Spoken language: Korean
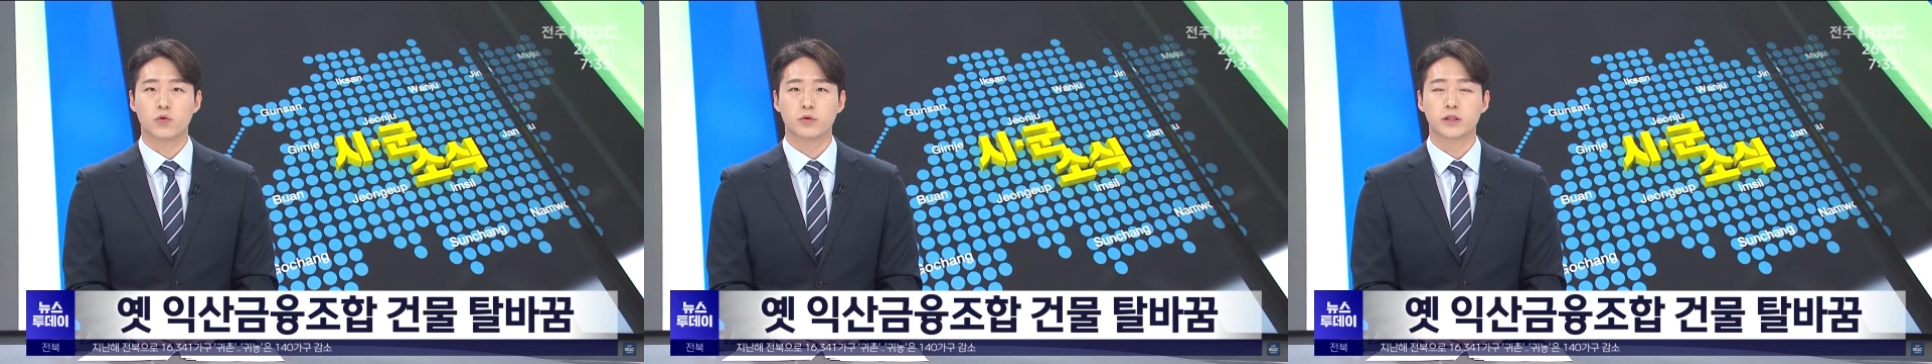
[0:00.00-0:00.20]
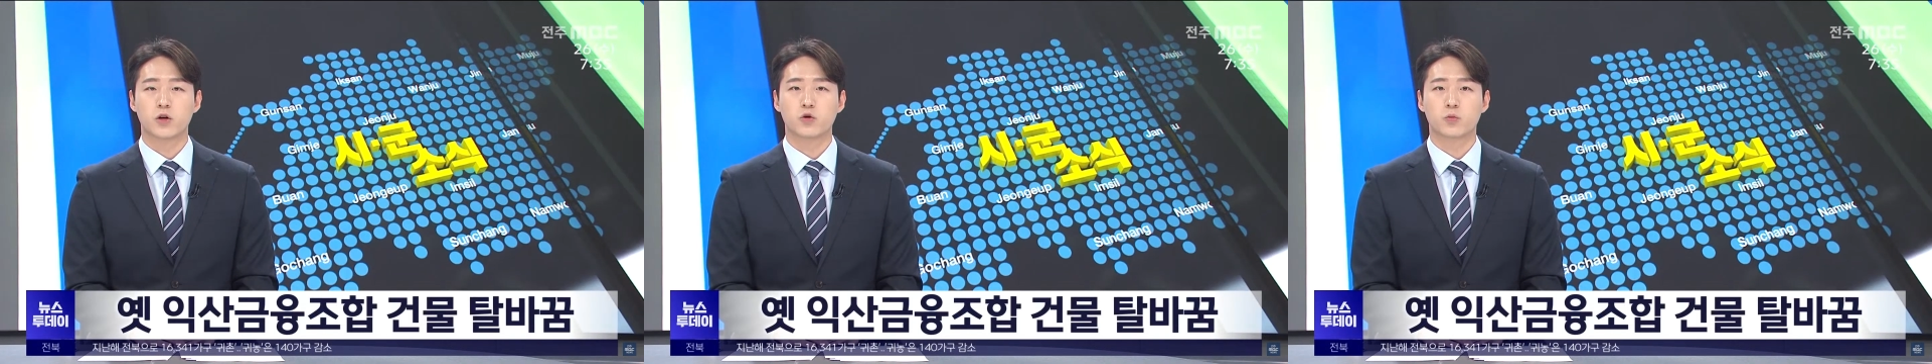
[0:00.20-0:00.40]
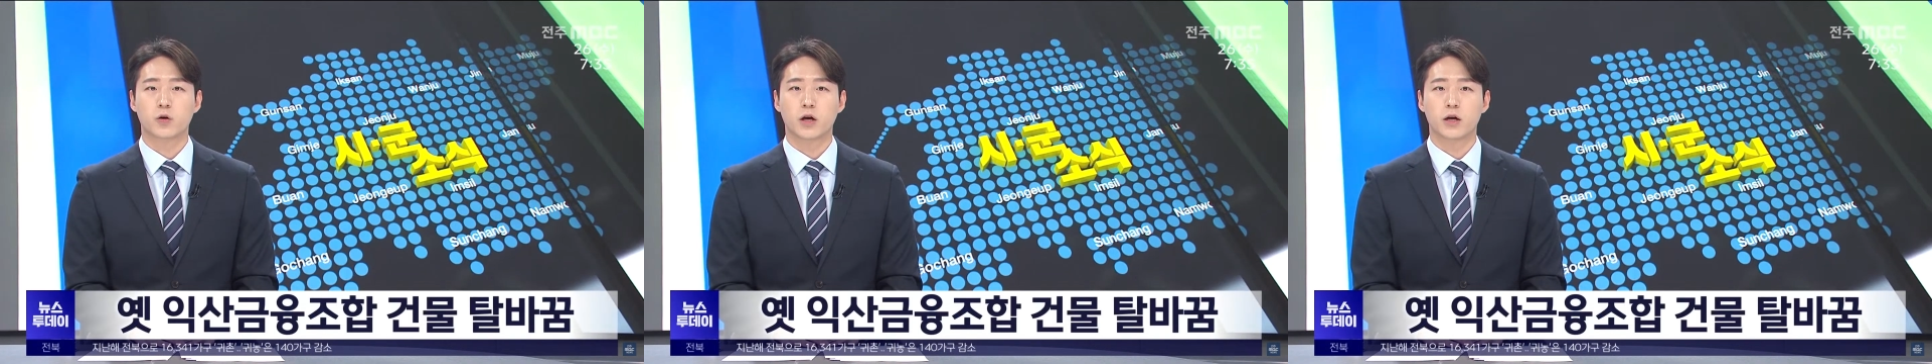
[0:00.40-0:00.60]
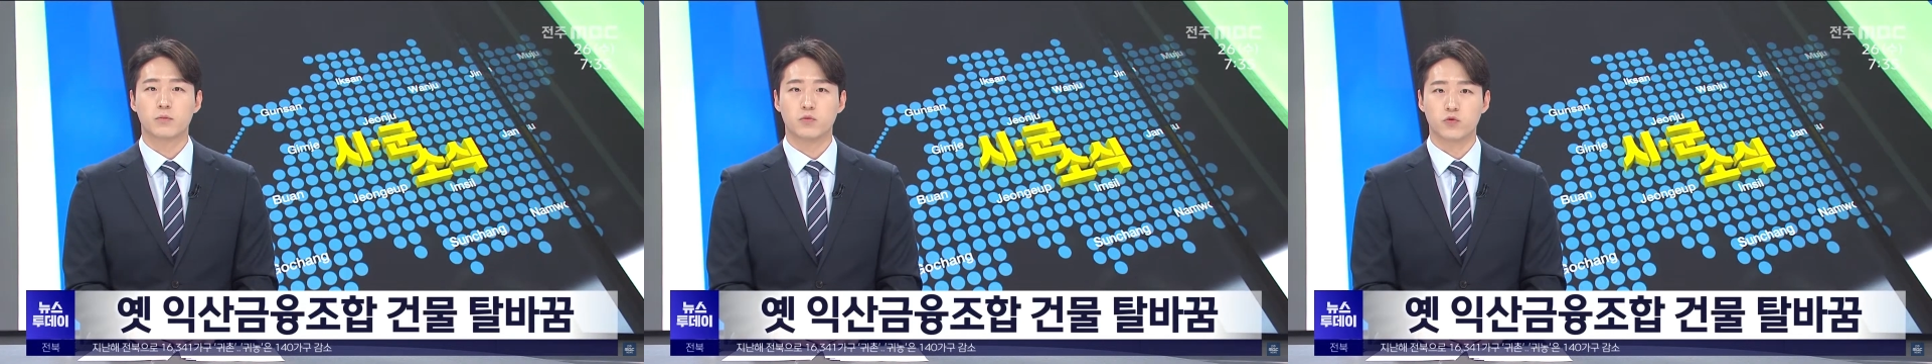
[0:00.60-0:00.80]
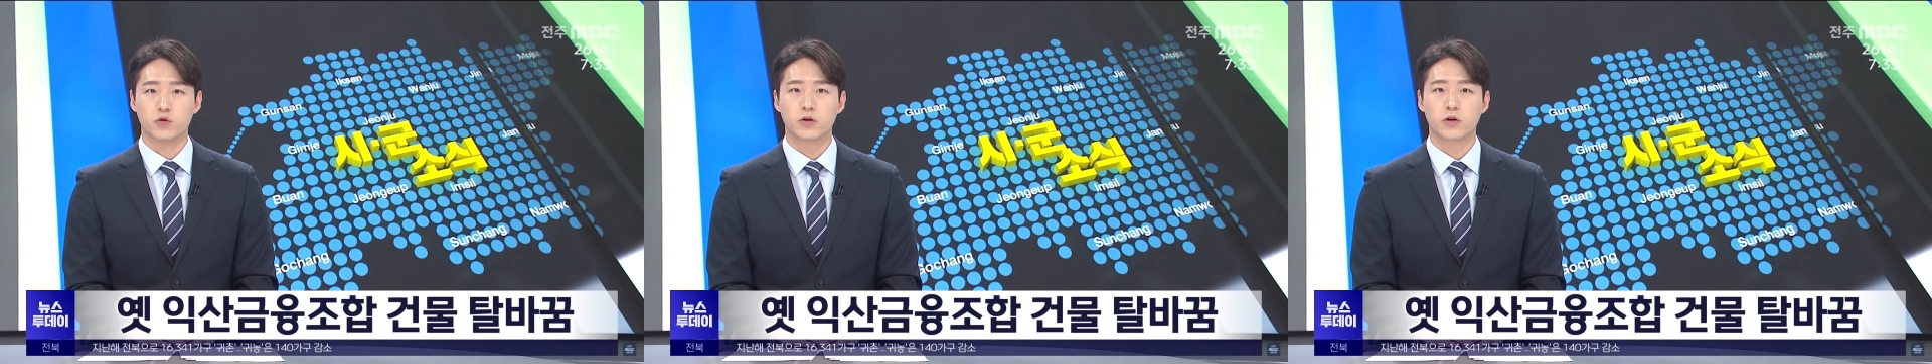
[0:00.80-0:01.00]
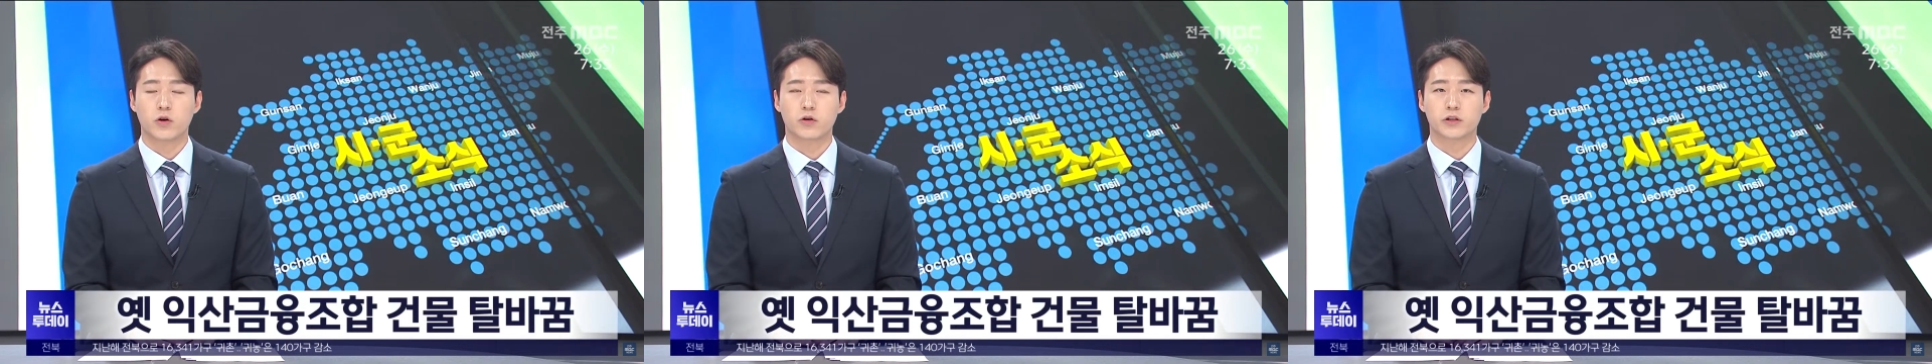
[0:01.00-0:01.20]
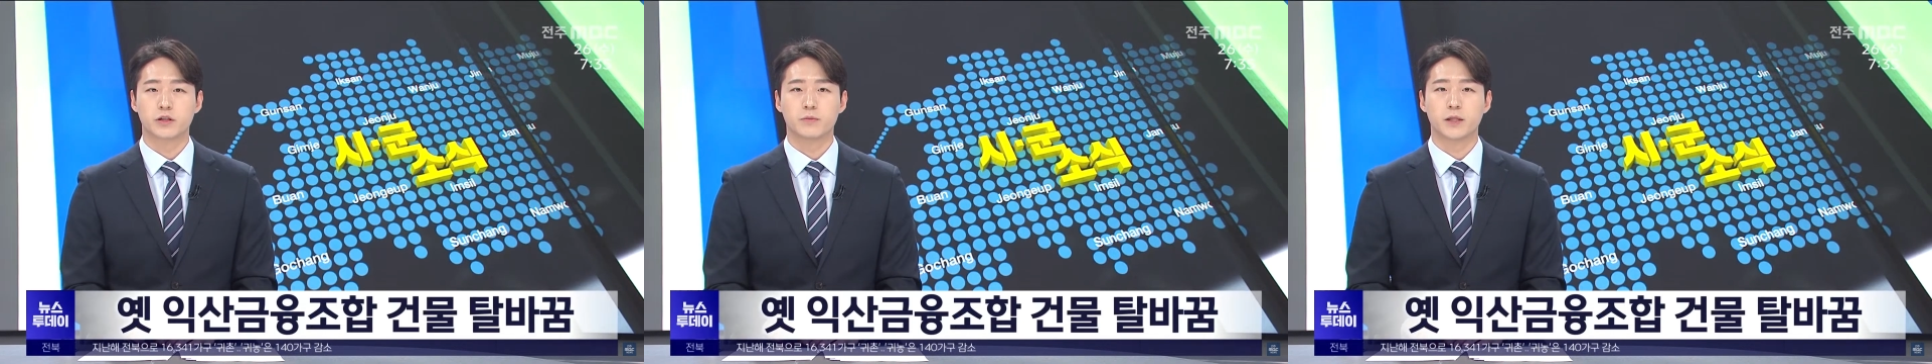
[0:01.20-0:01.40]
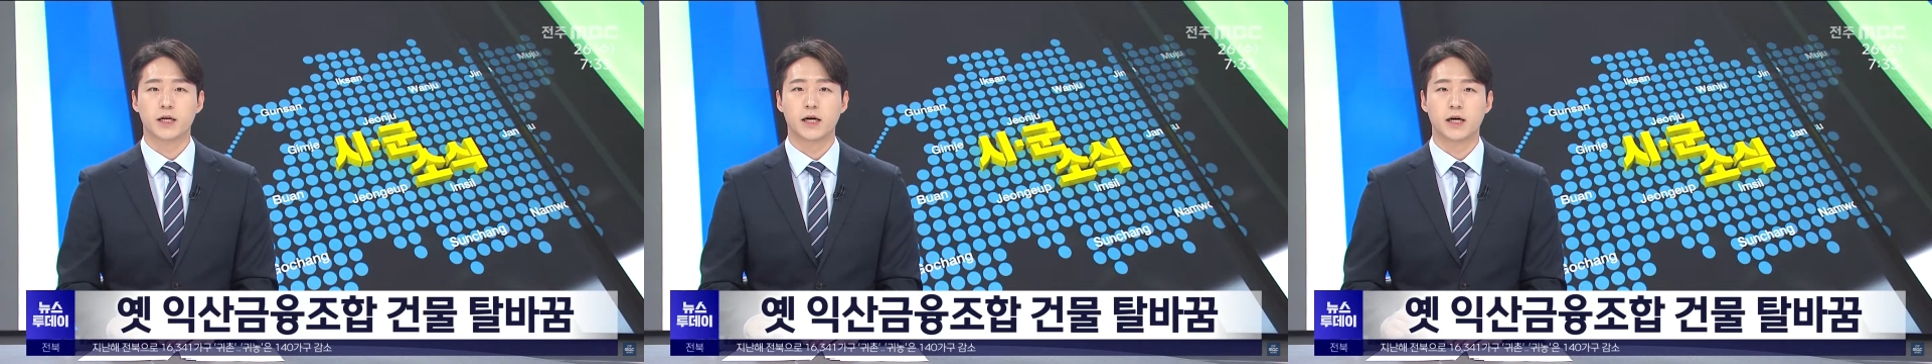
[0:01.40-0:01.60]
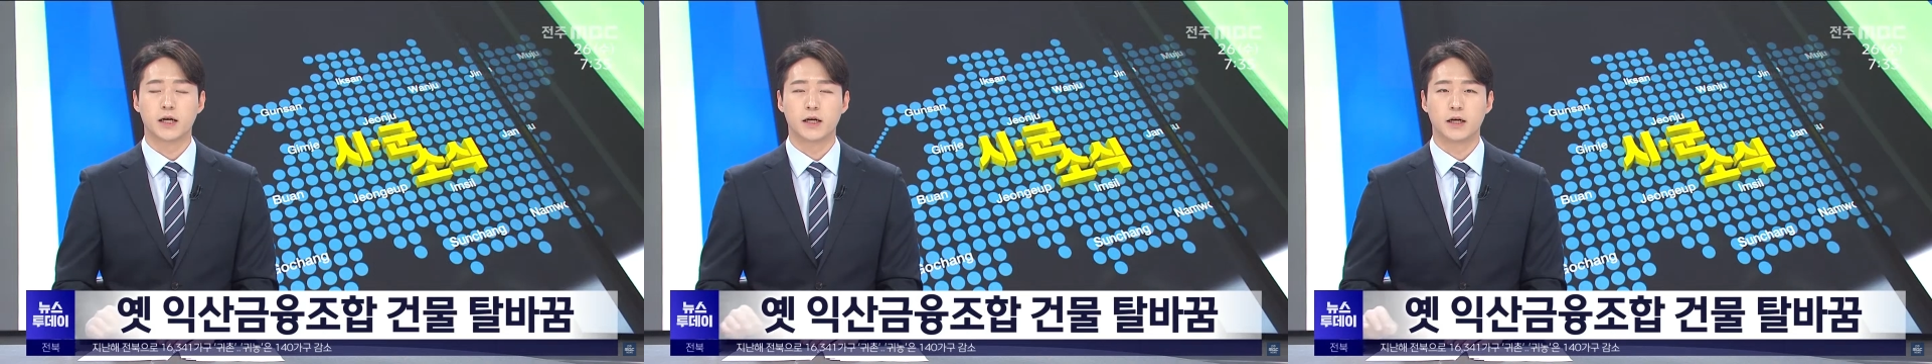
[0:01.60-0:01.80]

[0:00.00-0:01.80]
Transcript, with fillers: 새롭게 문을 열었습니다.